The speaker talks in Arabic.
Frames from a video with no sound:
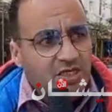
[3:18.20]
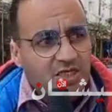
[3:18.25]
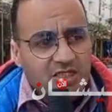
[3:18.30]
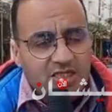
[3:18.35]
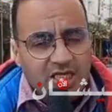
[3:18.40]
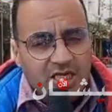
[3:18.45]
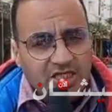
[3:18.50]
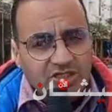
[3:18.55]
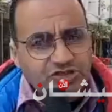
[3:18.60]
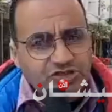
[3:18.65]

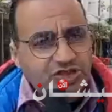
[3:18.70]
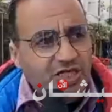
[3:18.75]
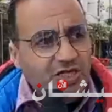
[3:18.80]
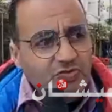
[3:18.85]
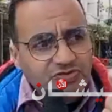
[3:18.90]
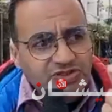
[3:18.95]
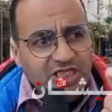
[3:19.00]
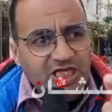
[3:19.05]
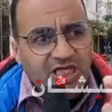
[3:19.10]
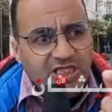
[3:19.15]
العشرة
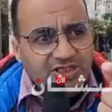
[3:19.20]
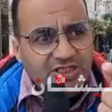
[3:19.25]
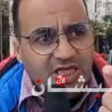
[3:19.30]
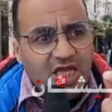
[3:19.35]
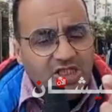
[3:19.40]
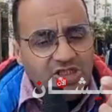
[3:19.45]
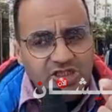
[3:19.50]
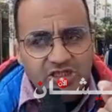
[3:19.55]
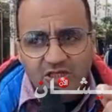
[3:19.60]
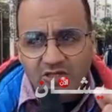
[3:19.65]
ونص
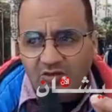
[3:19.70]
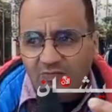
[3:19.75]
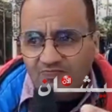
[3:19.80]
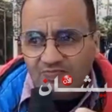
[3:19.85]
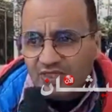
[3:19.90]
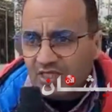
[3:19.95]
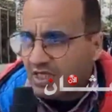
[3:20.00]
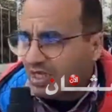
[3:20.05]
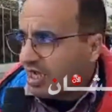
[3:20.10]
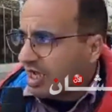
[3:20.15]
11
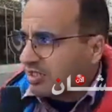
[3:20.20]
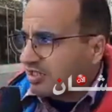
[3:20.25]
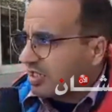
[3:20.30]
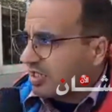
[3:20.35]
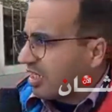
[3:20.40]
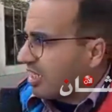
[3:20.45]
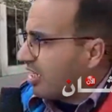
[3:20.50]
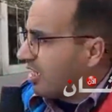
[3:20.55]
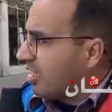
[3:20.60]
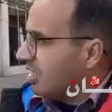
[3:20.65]

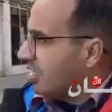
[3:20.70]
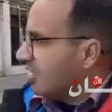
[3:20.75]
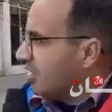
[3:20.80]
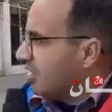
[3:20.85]
غتلقى